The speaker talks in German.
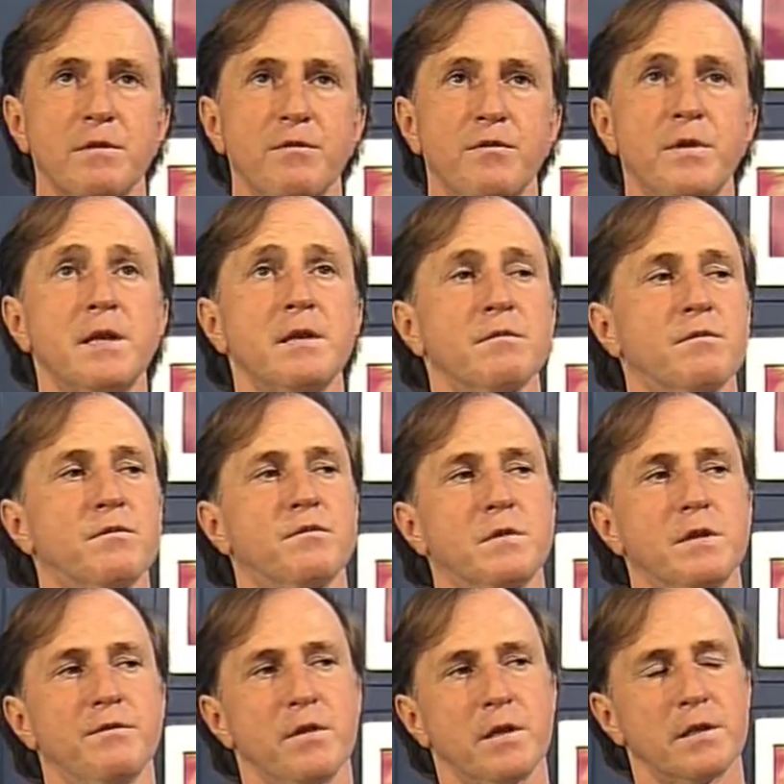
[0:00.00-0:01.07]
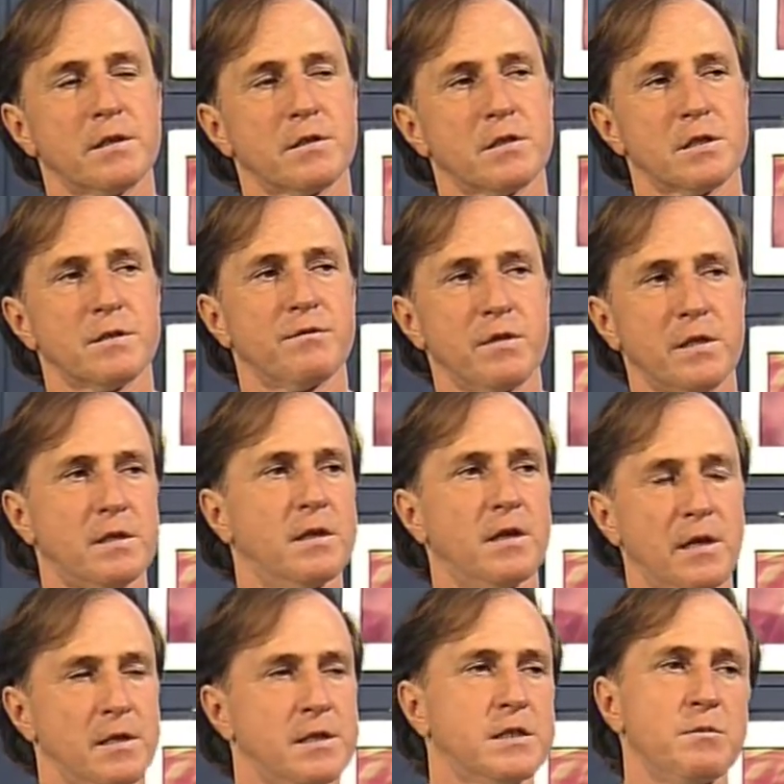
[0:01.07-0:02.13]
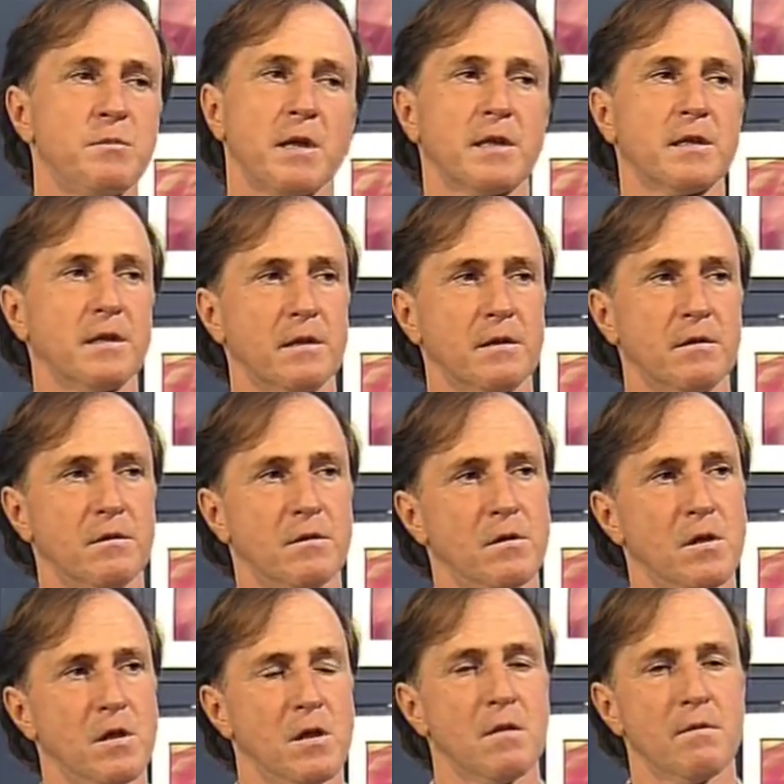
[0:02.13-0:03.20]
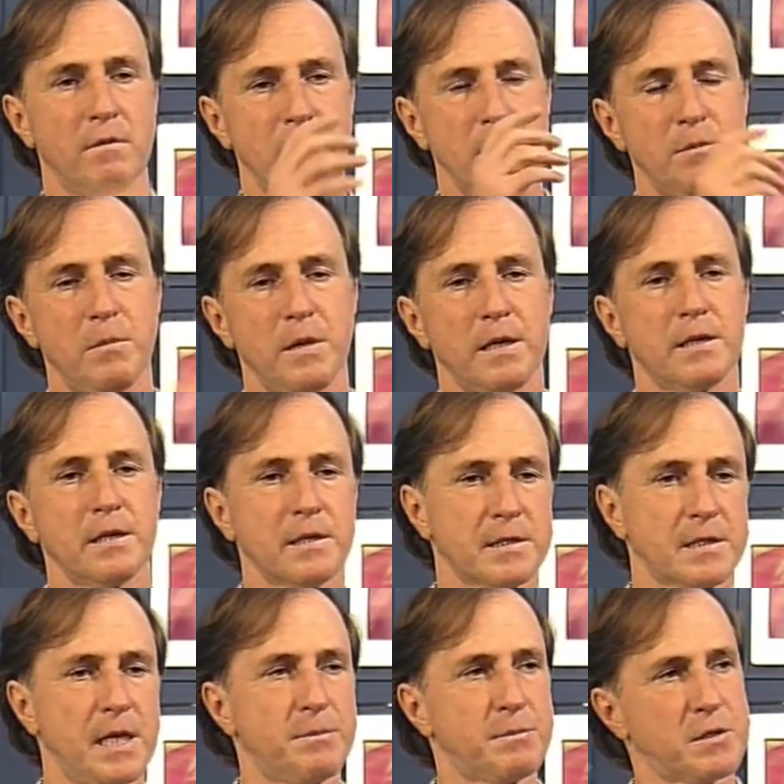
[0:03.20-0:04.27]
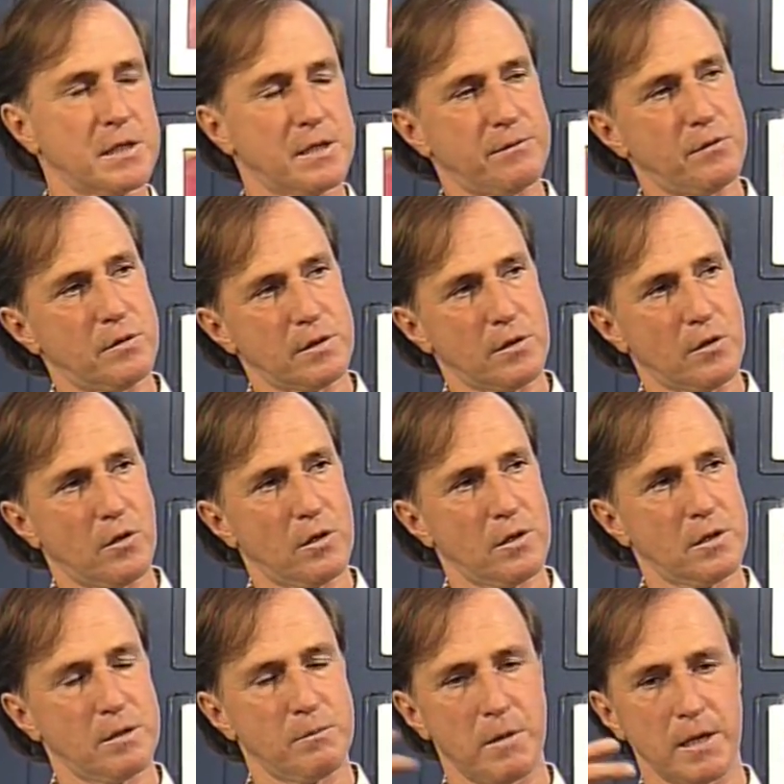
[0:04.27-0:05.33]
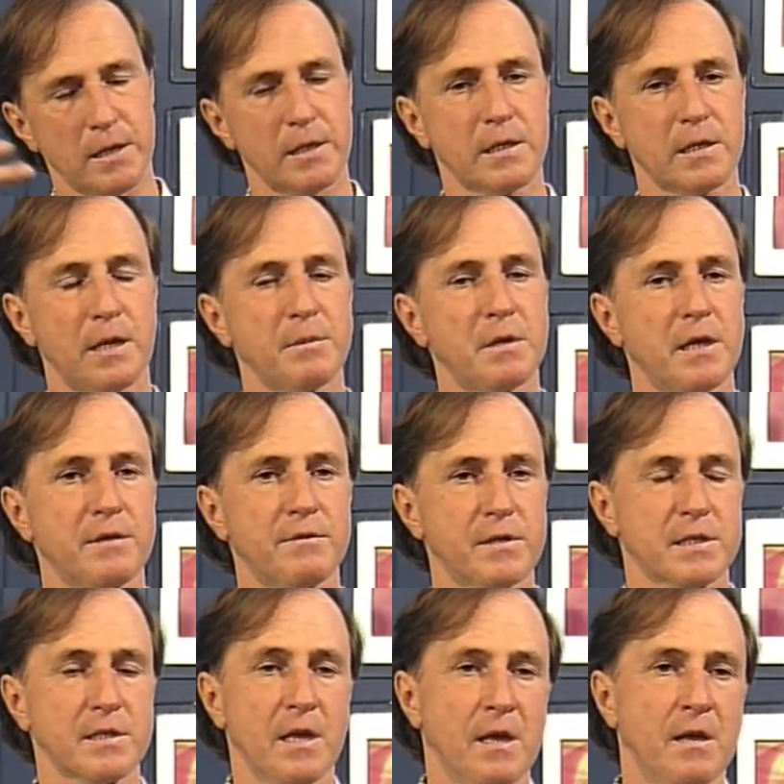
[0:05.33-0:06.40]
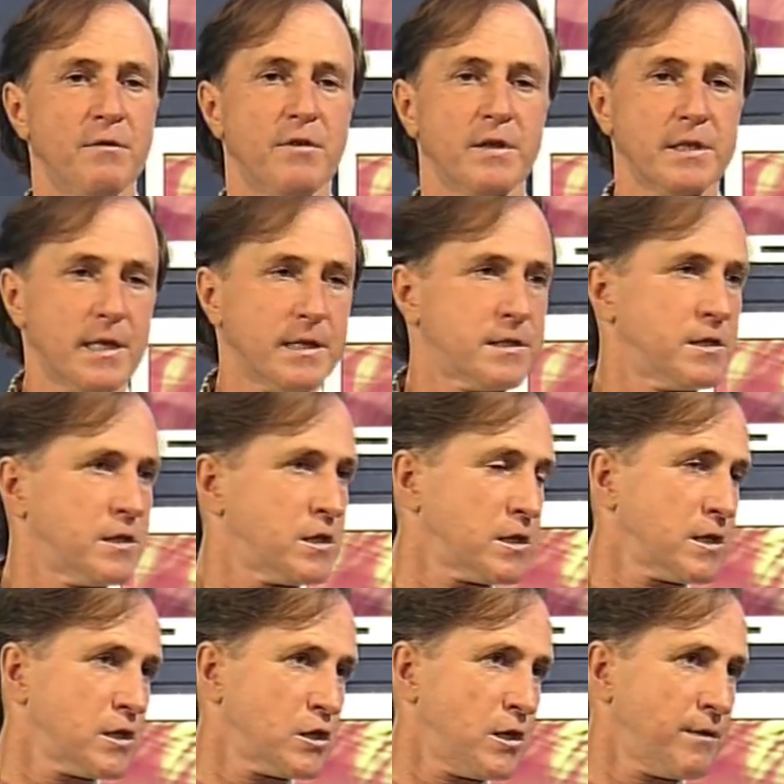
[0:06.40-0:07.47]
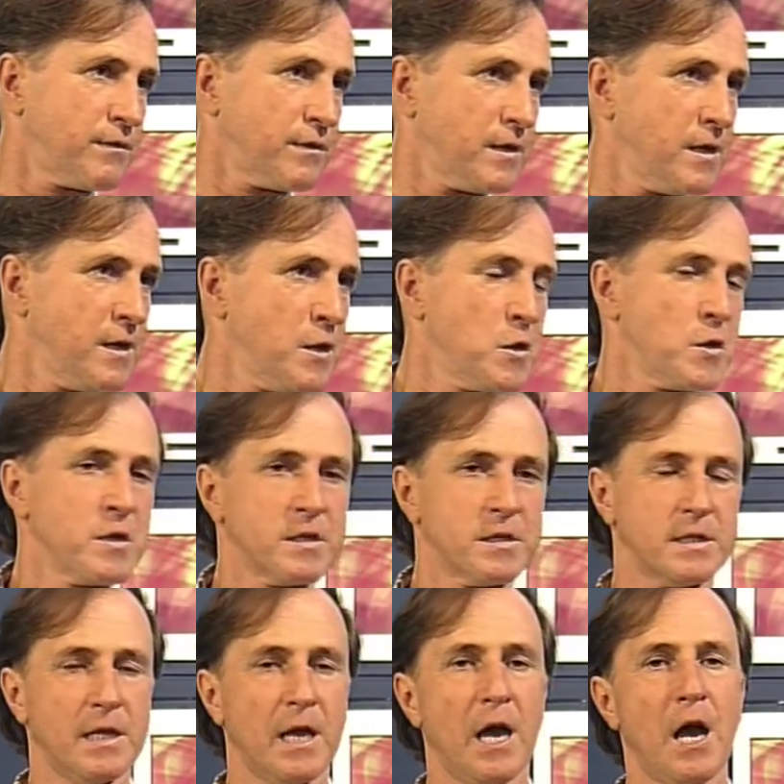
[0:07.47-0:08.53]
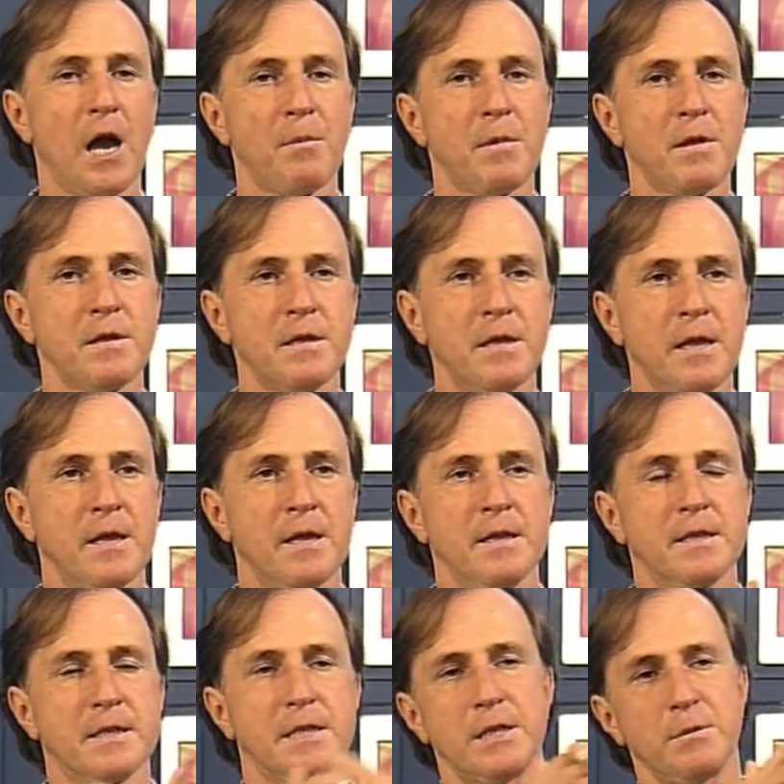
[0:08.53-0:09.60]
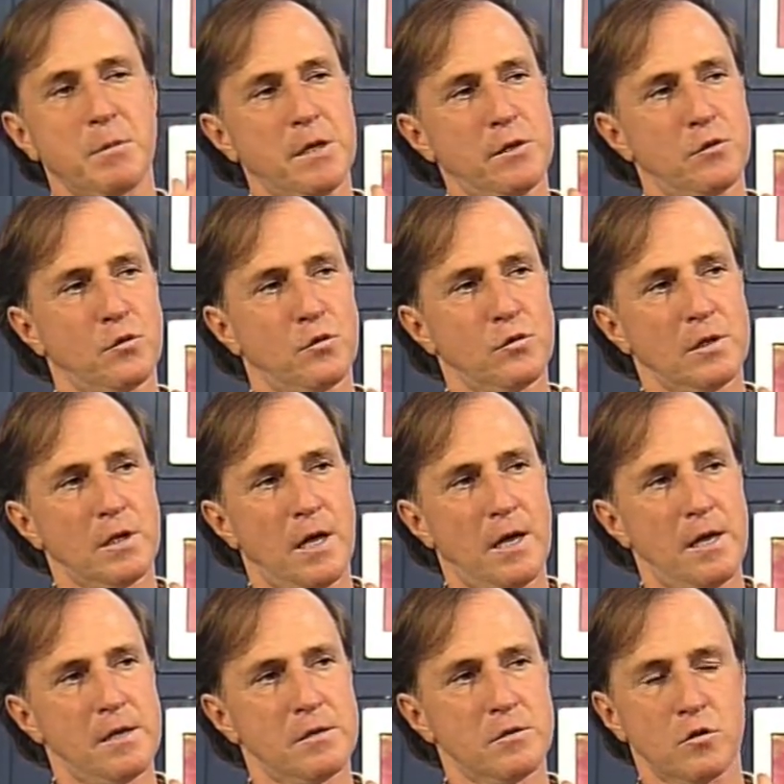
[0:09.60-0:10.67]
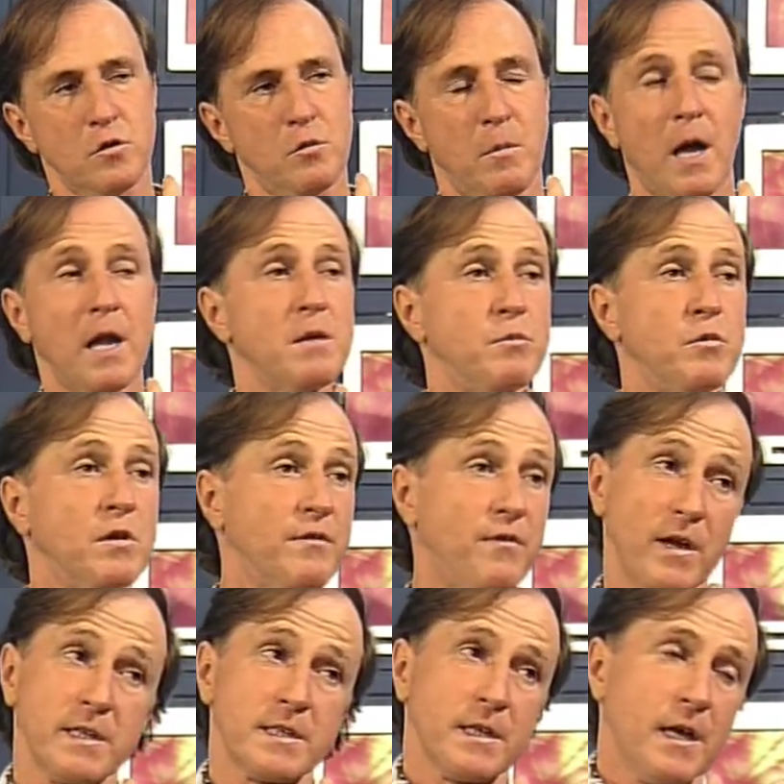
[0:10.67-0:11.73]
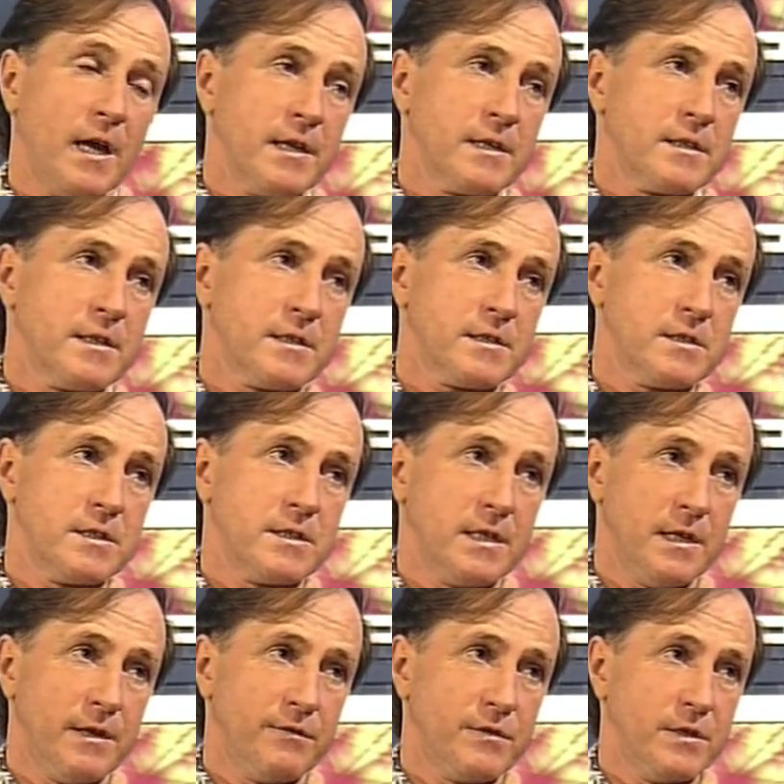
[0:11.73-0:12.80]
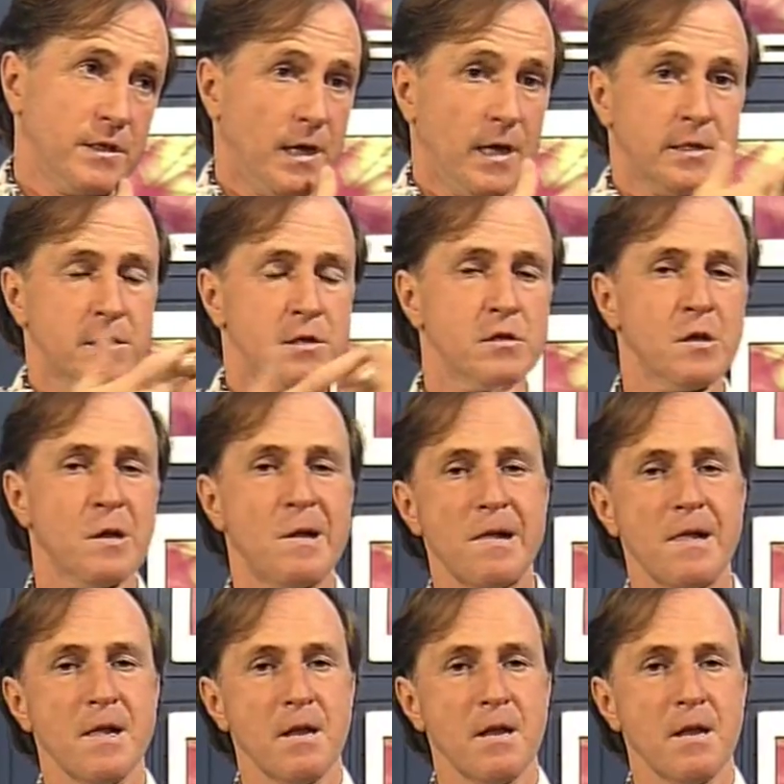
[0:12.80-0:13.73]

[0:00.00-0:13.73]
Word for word: die, die Wichtigsten sind wichtiger als die Mächtigen, weil die Mächtigen selbst nicht wirken können. Die Mächtigen haben ja etwas Fantastisches geschaffen. Sie haben sich im Hintergrund gehalten, der normale Bürger weiß ja gar nicht, dass diese Kräfte da sind.